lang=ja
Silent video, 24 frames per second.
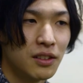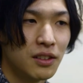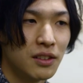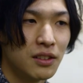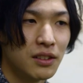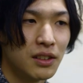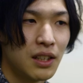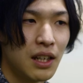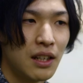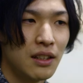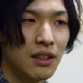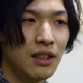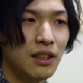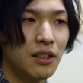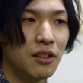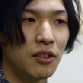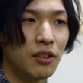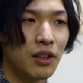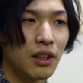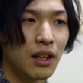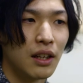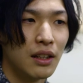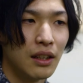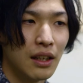3人の
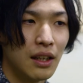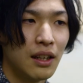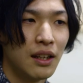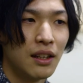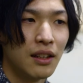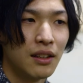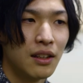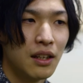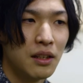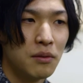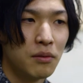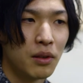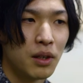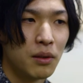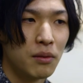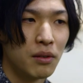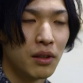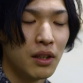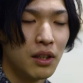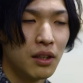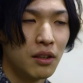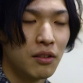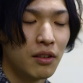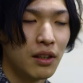中で何もかも
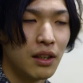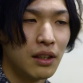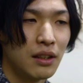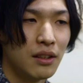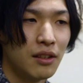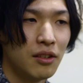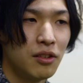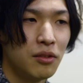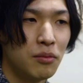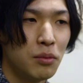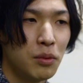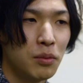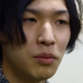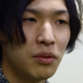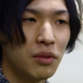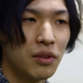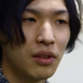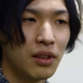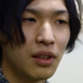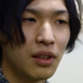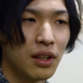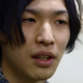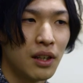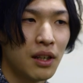気に食わないっていうの部
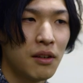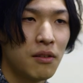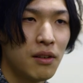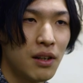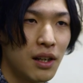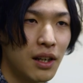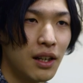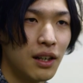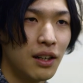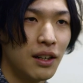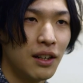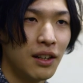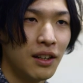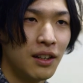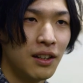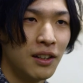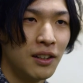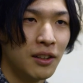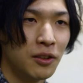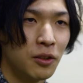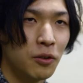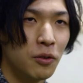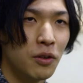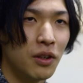分だけは
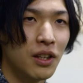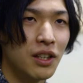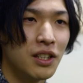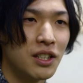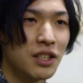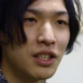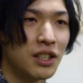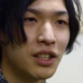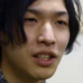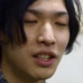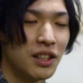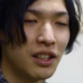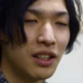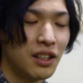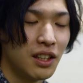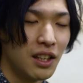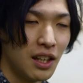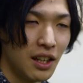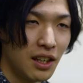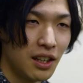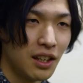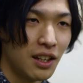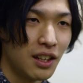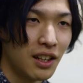投影し
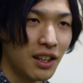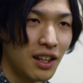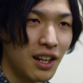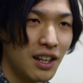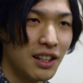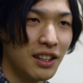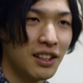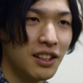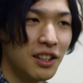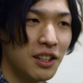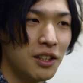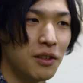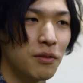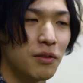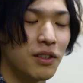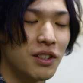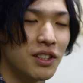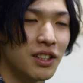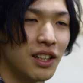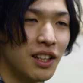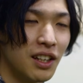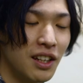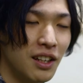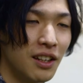て書いていきま
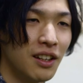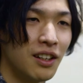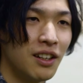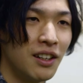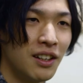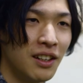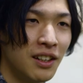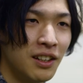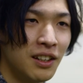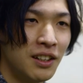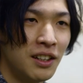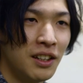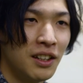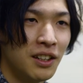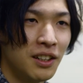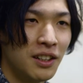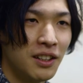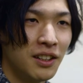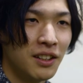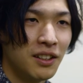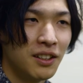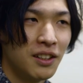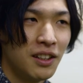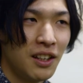したね。
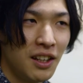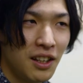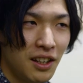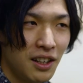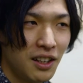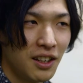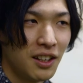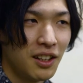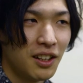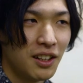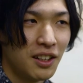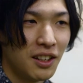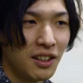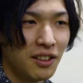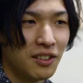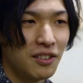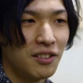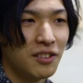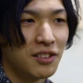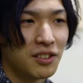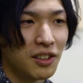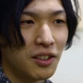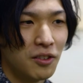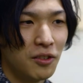で何て言うん
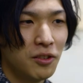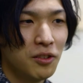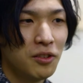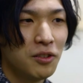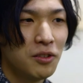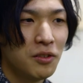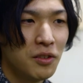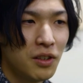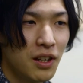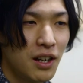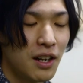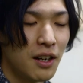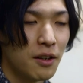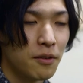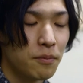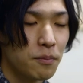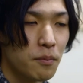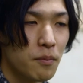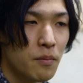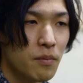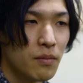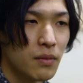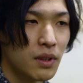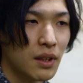ですか本当は
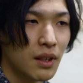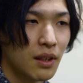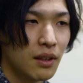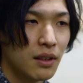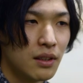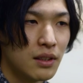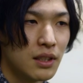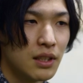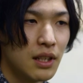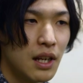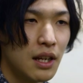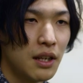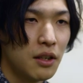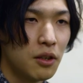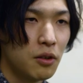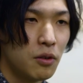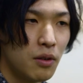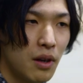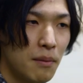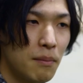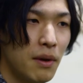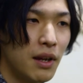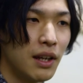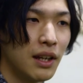シナリオ
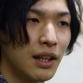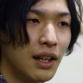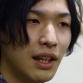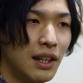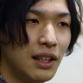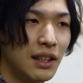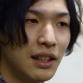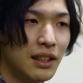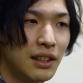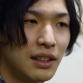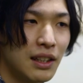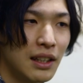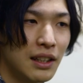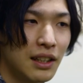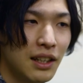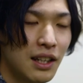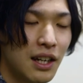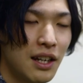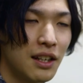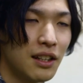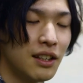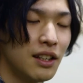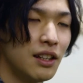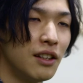は毎回叩
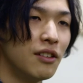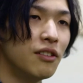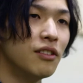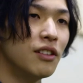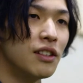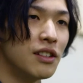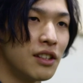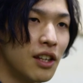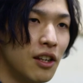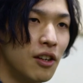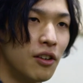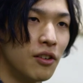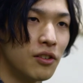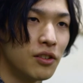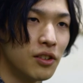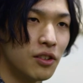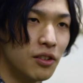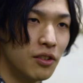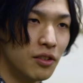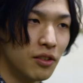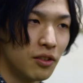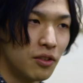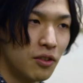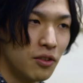かれていくんですけどそ
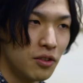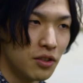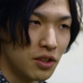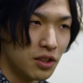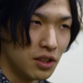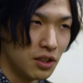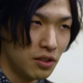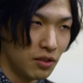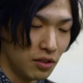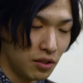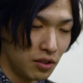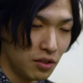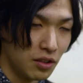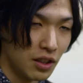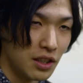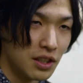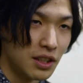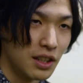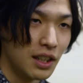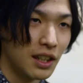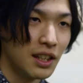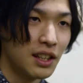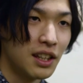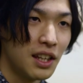の講師の人た
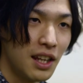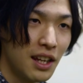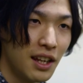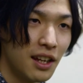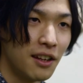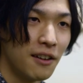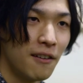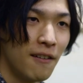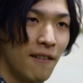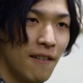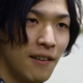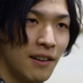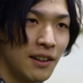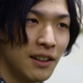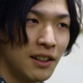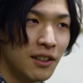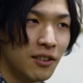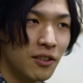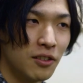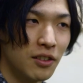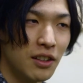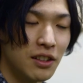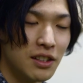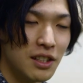ちが来て
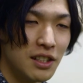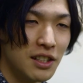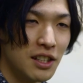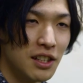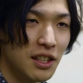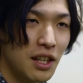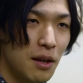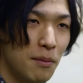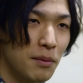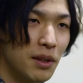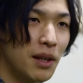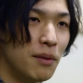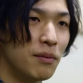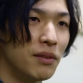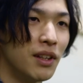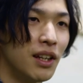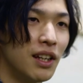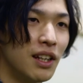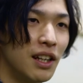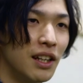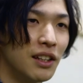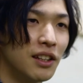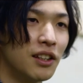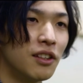こんなん全然ダメだみたい
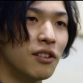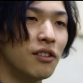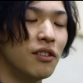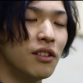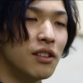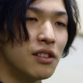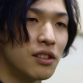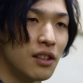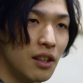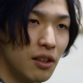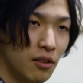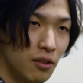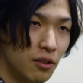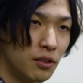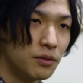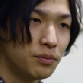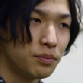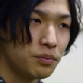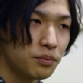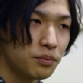なやっていくんですけど